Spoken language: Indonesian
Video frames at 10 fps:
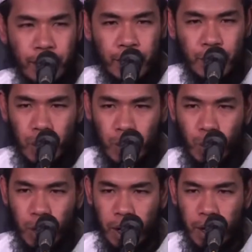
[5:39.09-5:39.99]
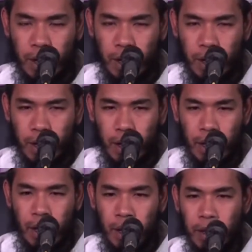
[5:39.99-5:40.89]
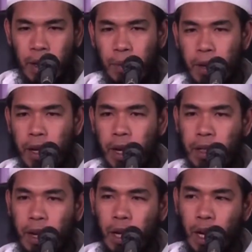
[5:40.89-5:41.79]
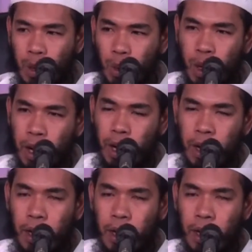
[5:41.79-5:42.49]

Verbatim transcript: sholat duha tapi dia teringat juga,